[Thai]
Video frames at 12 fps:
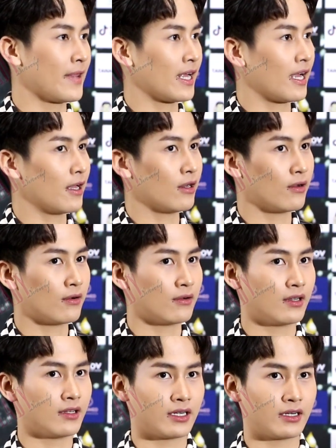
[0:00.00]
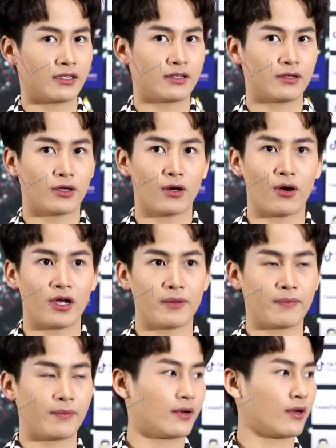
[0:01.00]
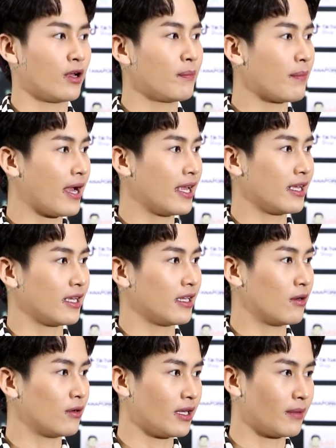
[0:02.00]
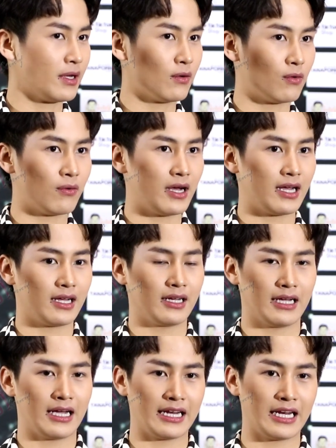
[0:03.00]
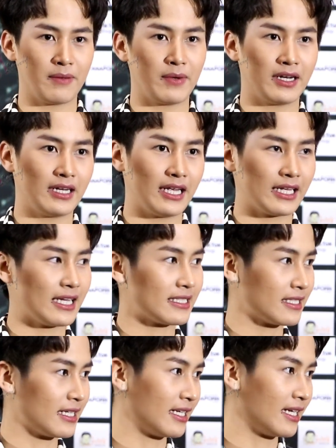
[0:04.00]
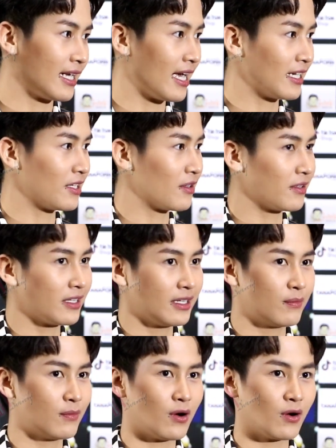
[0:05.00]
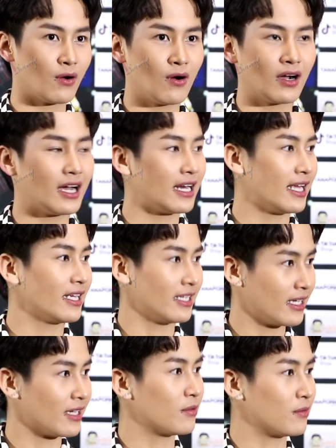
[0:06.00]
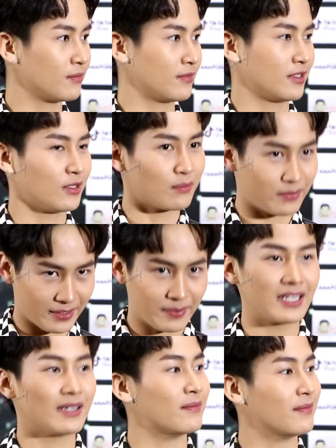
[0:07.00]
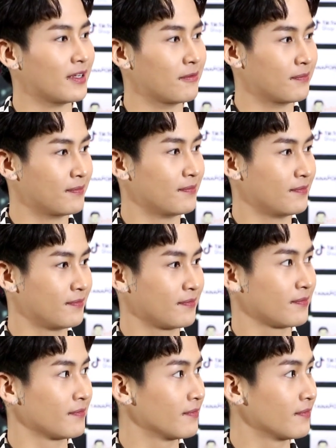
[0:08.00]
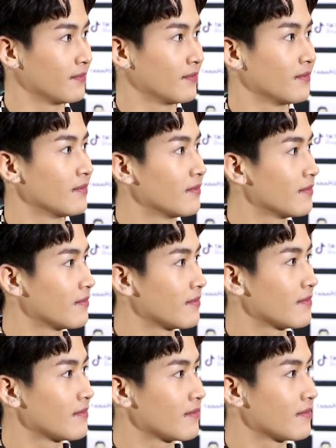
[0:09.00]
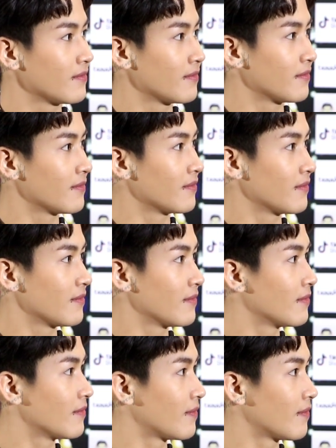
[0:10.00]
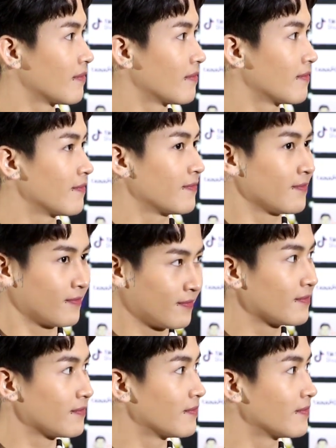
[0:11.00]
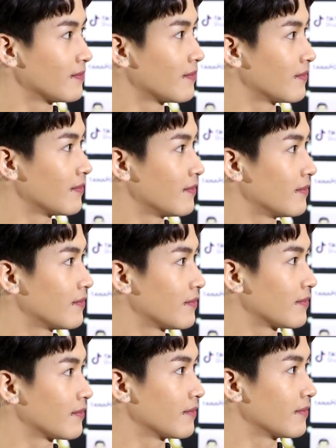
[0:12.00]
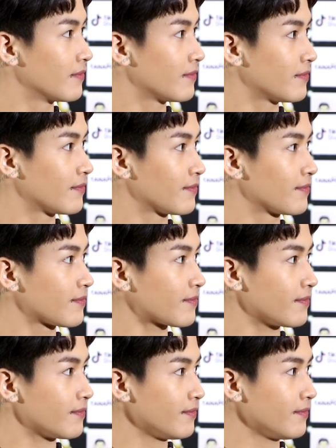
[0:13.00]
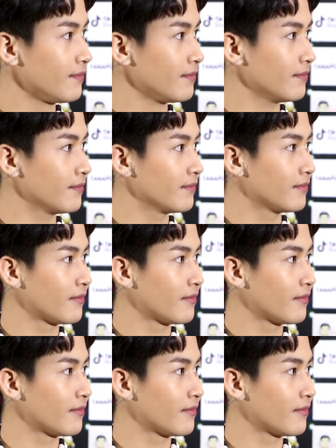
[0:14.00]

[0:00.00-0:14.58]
ยังไงเราเราเรียนน้อยน้อยไปอย่างเงี้ยเรายังไม่รู้ว่าอันไหนเป็นไหนแก้สถานการณ์เกี่ยวมองกล้องอะไรอย่างเงี้ยครับก็ต้องมีเพิ่มต้องอย่างเห็นว่าระเบียบวรฒนศิลป์มีการประกาศรับสมัครแดนเซอร์เนาะอันนี้เราจะมีส่วนในการแบบช่วยพ่อเอกคัดเลือกด้วยไหม